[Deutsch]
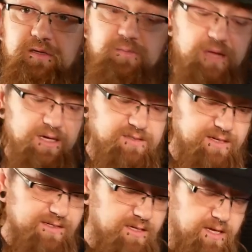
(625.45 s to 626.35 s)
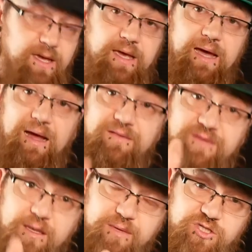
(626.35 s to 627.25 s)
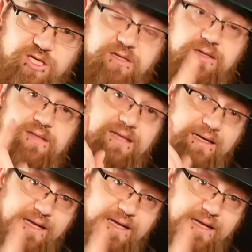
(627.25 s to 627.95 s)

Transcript: im Nachteil andere Maschinen in der